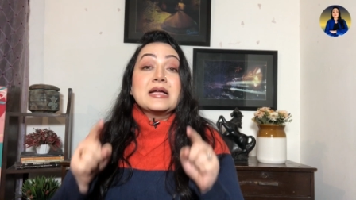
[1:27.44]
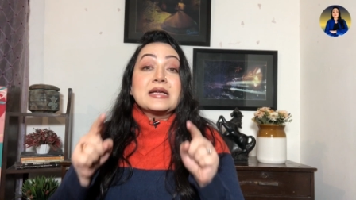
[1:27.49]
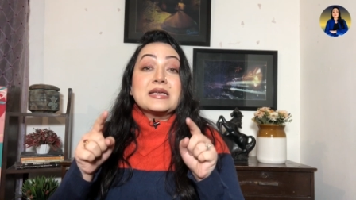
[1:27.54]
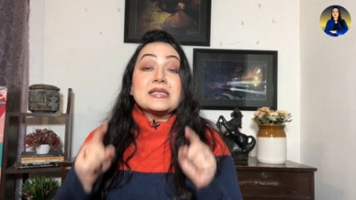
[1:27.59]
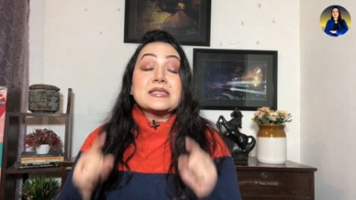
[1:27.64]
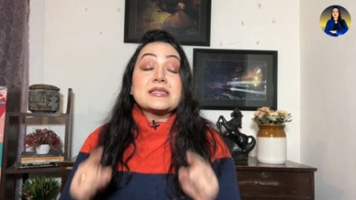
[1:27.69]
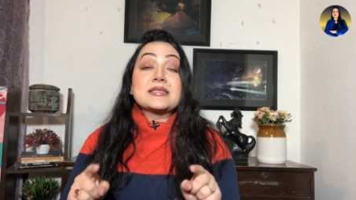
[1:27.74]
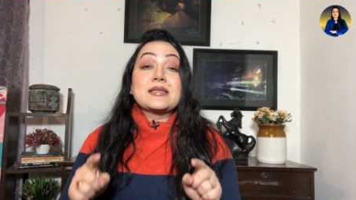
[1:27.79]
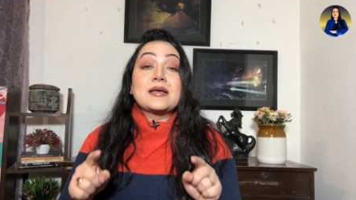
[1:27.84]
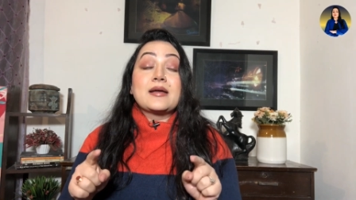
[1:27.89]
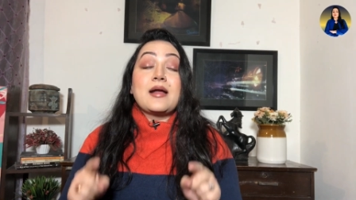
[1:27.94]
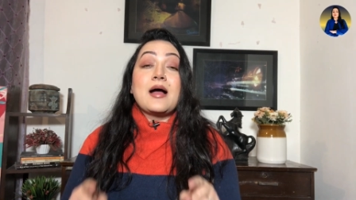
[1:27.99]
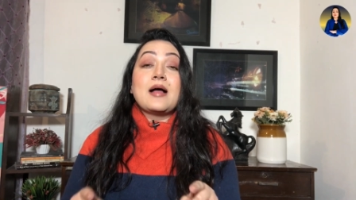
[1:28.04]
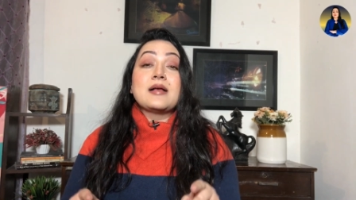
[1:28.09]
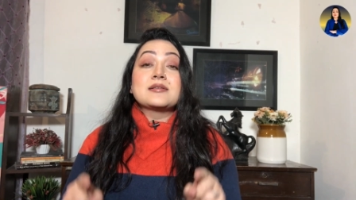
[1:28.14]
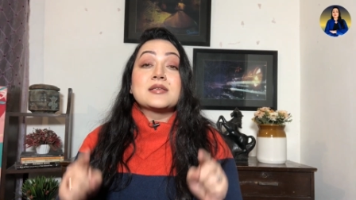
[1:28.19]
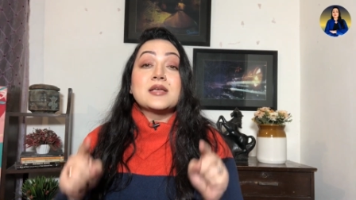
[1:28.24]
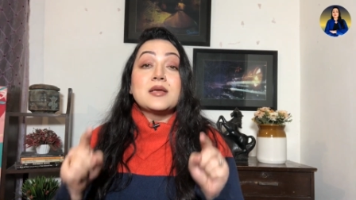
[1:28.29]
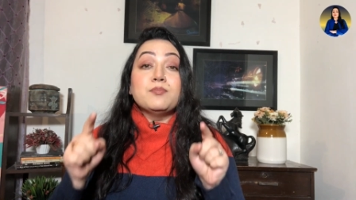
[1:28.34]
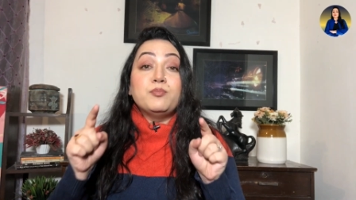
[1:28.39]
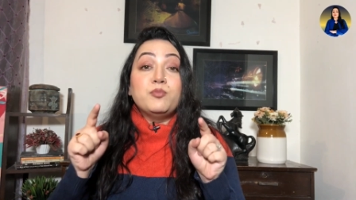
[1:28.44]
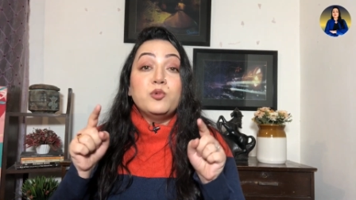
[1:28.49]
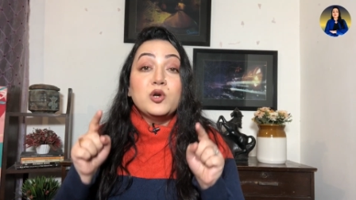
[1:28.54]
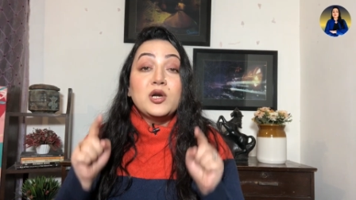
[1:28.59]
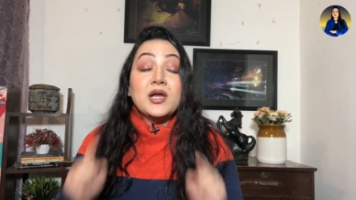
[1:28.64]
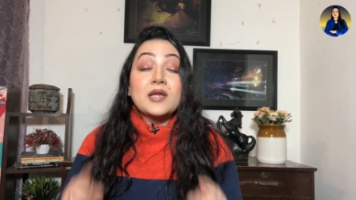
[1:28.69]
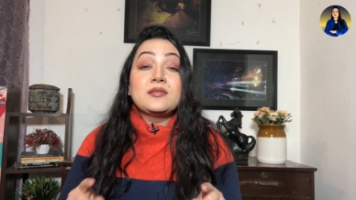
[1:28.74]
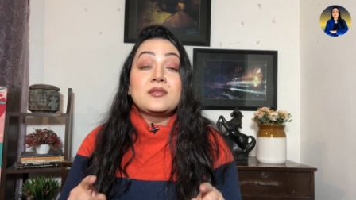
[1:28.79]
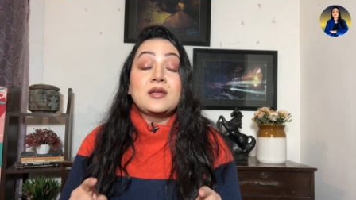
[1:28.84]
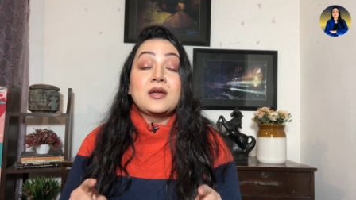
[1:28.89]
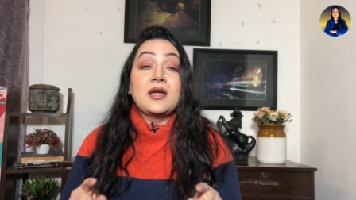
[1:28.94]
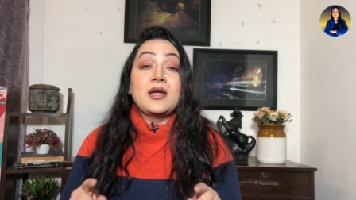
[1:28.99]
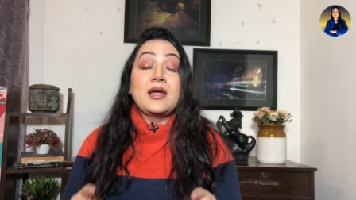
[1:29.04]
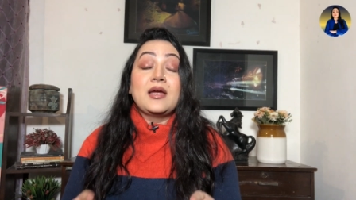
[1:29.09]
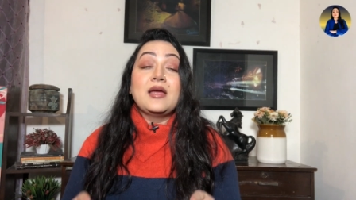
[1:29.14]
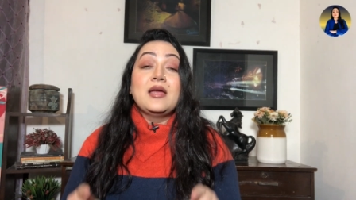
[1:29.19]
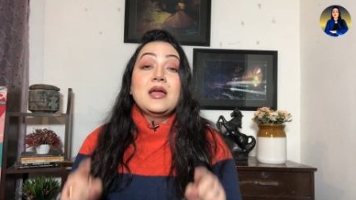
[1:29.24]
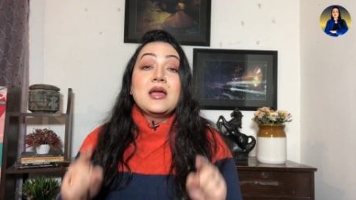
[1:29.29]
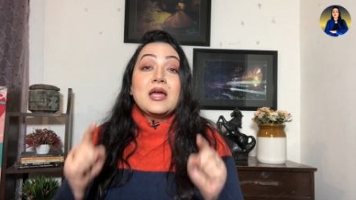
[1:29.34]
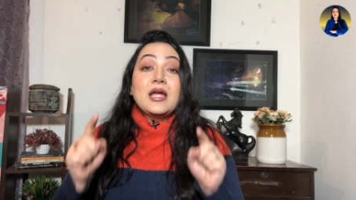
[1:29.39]
किस तरह से बुलंद
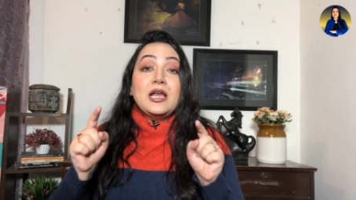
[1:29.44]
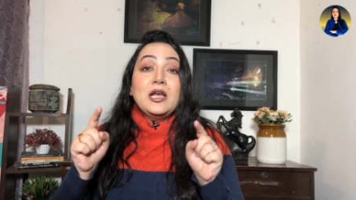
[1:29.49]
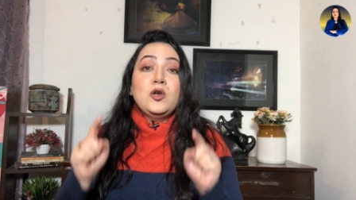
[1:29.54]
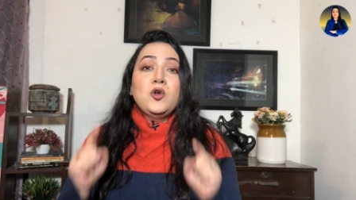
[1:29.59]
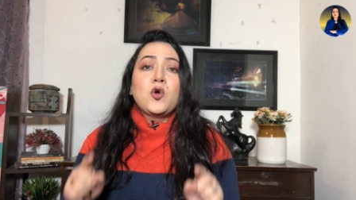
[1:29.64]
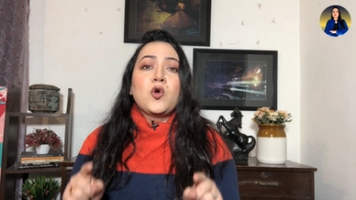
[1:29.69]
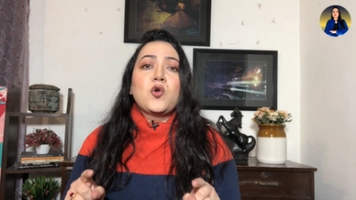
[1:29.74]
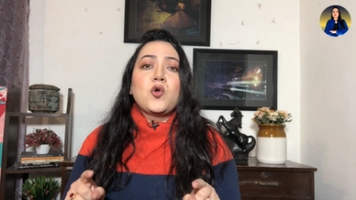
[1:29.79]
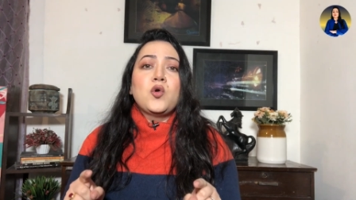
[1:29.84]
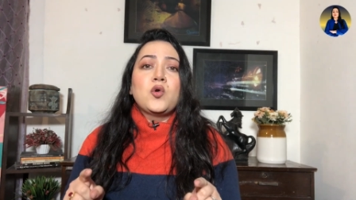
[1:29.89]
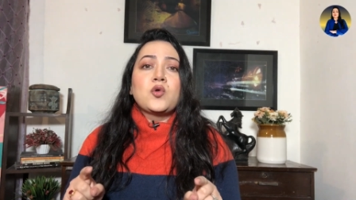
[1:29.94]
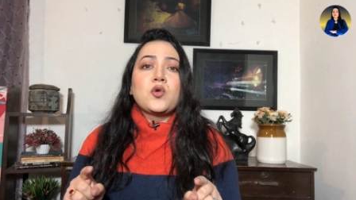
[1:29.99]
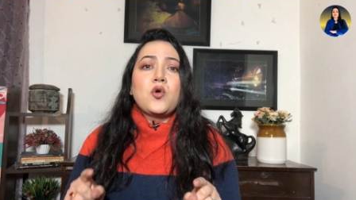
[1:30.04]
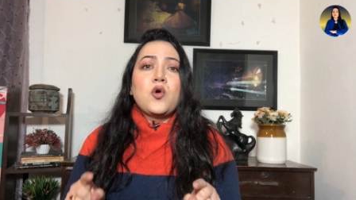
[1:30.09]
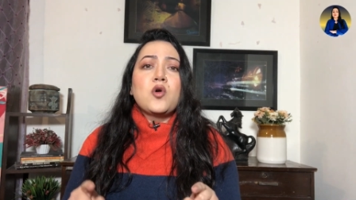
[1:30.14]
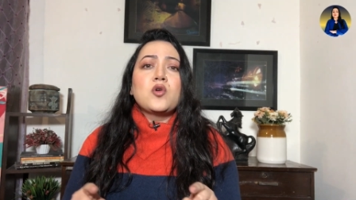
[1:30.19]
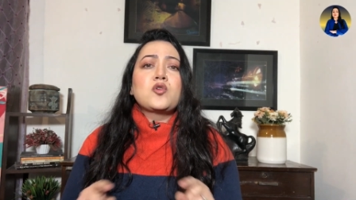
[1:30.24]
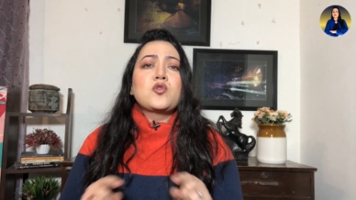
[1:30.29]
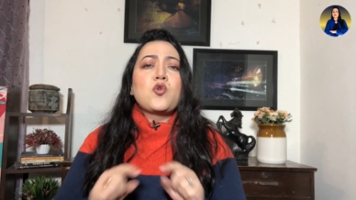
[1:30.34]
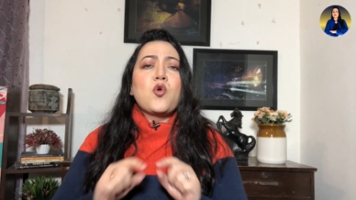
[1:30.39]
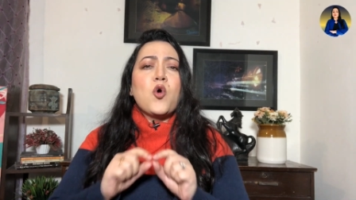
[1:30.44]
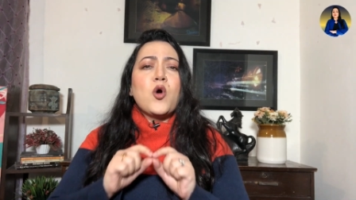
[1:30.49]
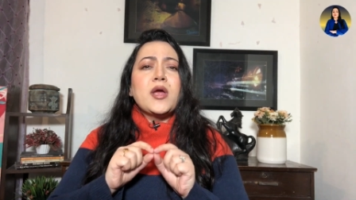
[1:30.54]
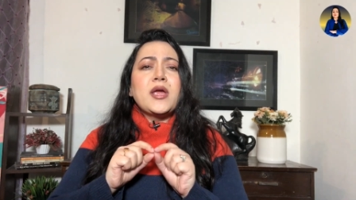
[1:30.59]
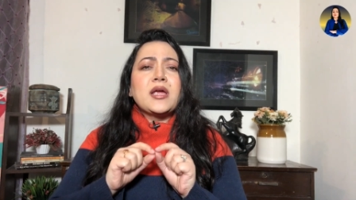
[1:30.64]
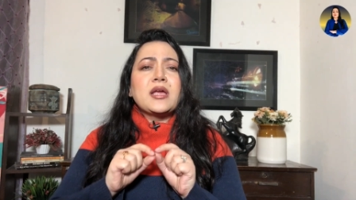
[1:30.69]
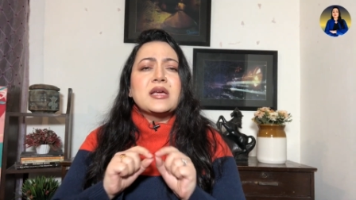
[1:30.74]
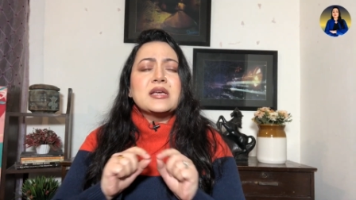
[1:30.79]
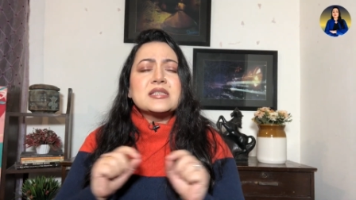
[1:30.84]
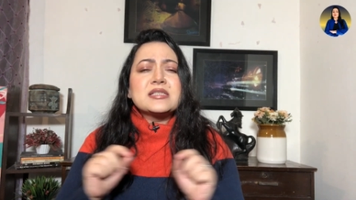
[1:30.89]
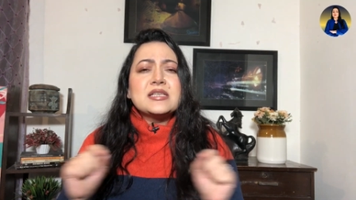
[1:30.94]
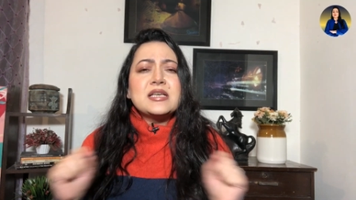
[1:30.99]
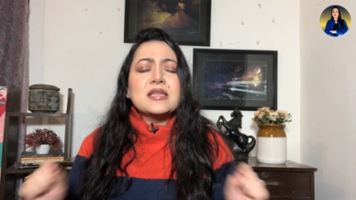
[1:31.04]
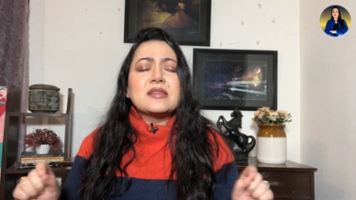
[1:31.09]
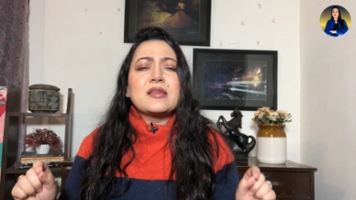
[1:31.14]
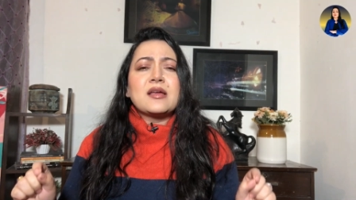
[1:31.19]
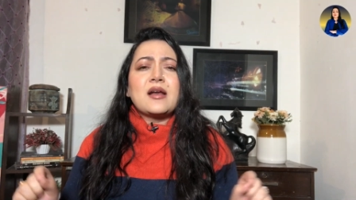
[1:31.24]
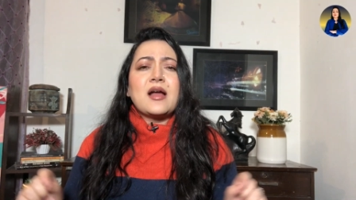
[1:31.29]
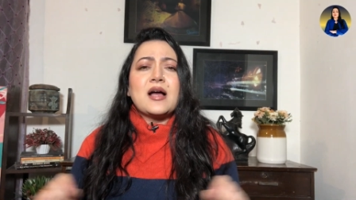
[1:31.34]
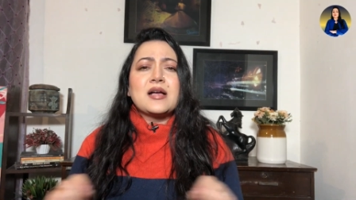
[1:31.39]
हैं इन लोगों को कोई किसी
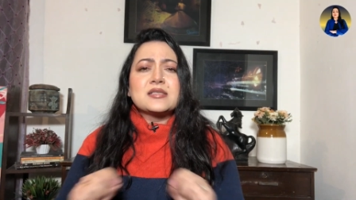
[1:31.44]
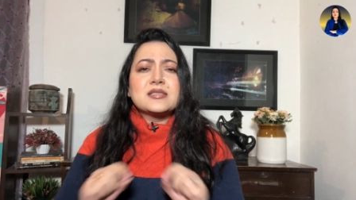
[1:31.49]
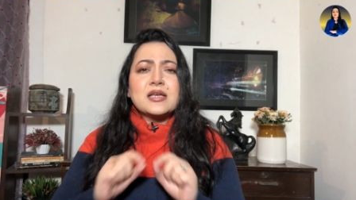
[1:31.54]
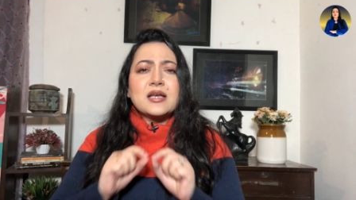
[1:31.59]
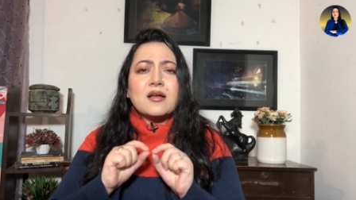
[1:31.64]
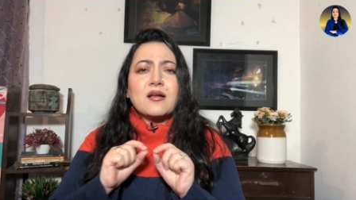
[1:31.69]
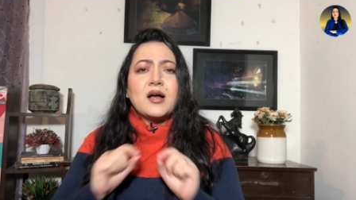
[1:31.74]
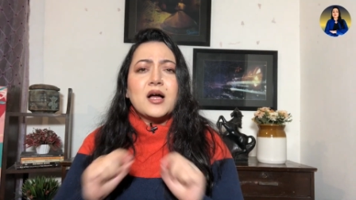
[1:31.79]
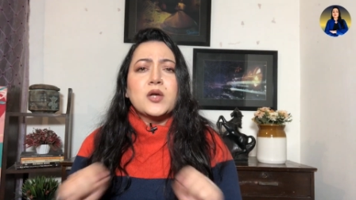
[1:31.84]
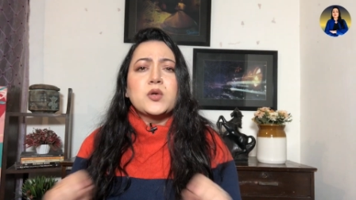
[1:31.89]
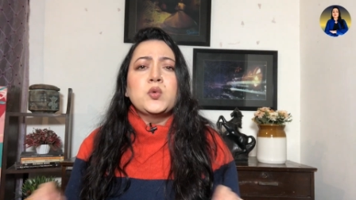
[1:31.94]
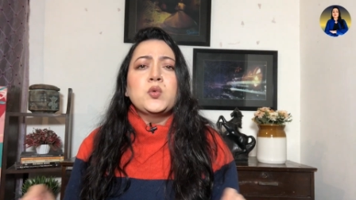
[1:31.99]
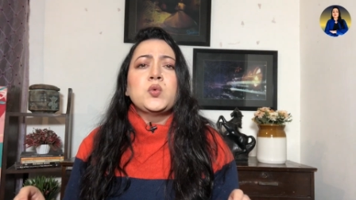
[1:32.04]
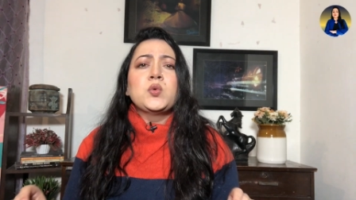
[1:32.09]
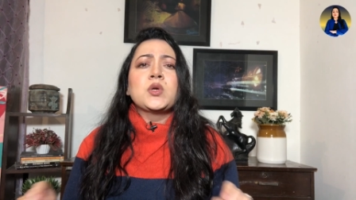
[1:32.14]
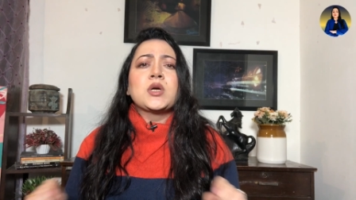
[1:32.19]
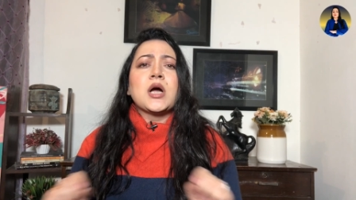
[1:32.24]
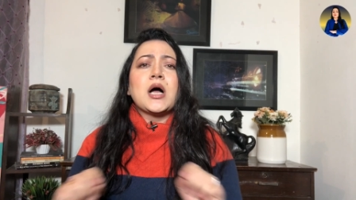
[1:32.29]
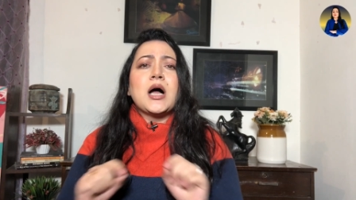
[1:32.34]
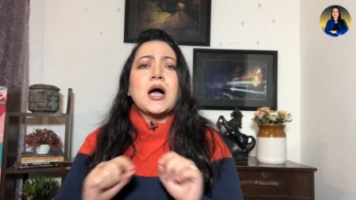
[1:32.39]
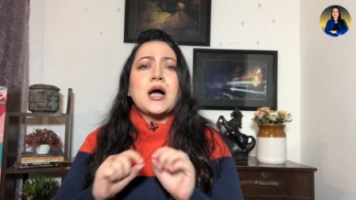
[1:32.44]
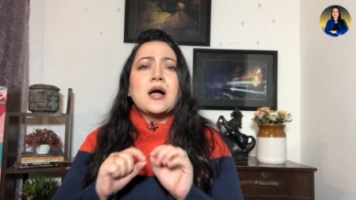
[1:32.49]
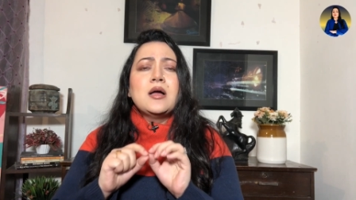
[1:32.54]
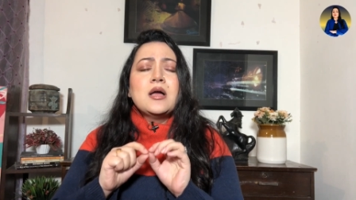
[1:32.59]
तरह से कानून का